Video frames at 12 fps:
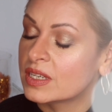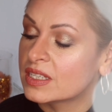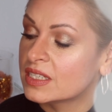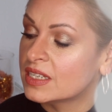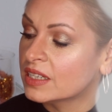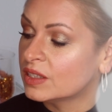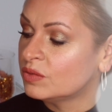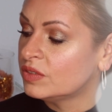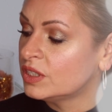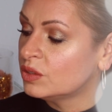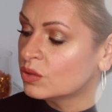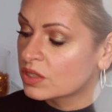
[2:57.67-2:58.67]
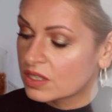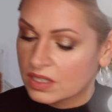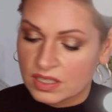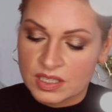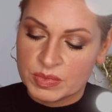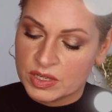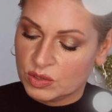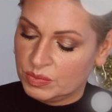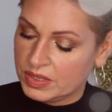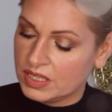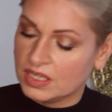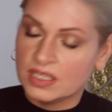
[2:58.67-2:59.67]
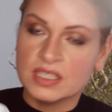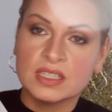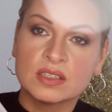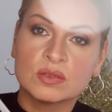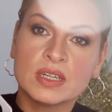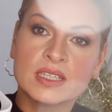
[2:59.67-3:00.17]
dass ich nach den Videos, es ist immer so ein bisschen hier so,